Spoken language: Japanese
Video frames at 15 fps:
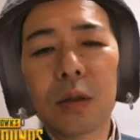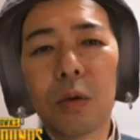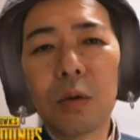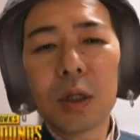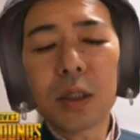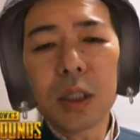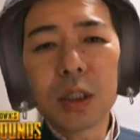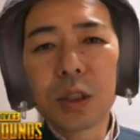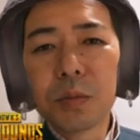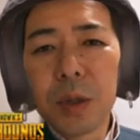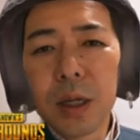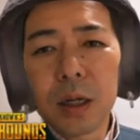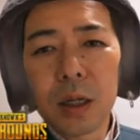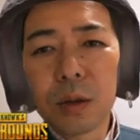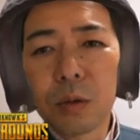動画説
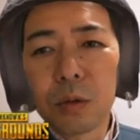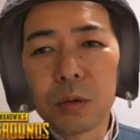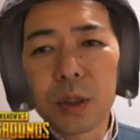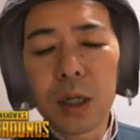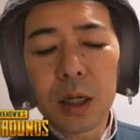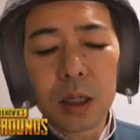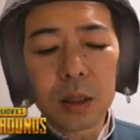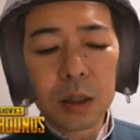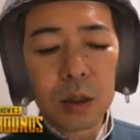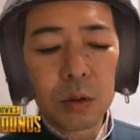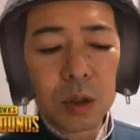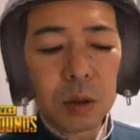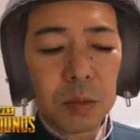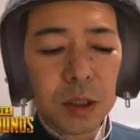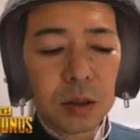明欄の方に貼って
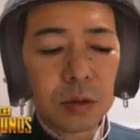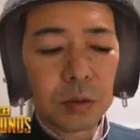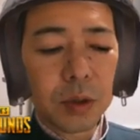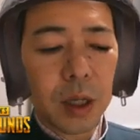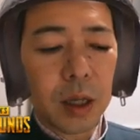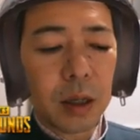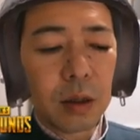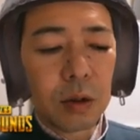おきますので、